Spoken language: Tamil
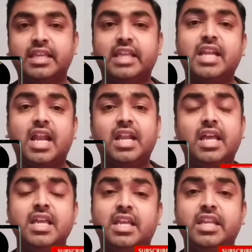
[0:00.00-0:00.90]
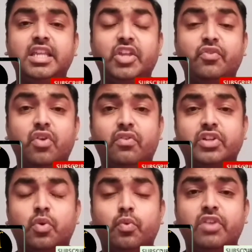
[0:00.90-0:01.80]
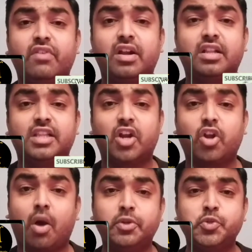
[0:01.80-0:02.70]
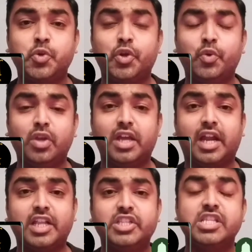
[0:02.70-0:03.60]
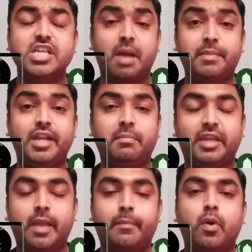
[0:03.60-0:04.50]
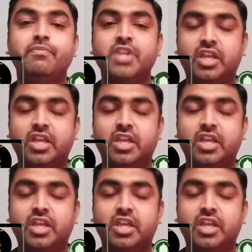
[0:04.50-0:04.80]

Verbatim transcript: எதனால நீங்கள் இவ்வளோ வருஷம் உயிர் வாழ்றதுக்கான ஆப்பர்ச்சுனிட்டி உங்களுக்கு கிடைச்சிது அப்படின்னு நம்ம கேட்போம்